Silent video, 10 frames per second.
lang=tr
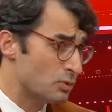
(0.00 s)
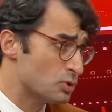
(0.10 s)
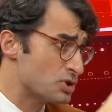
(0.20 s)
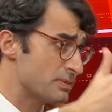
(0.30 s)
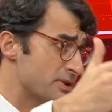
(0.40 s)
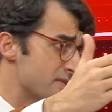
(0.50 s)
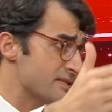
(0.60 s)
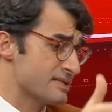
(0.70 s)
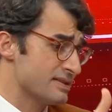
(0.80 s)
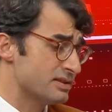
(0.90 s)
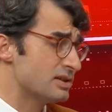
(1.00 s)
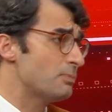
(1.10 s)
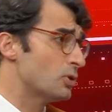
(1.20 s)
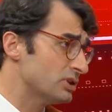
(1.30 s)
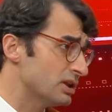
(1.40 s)
Büyükşehir Belediyesi hazırladığı
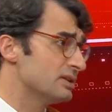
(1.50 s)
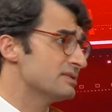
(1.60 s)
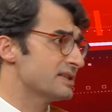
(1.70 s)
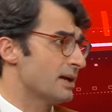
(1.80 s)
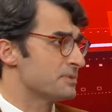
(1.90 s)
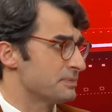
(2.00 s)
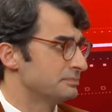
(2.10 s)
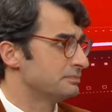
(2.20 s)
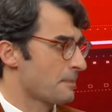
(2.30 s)
rapordan alıntı yani, yaptı. İddia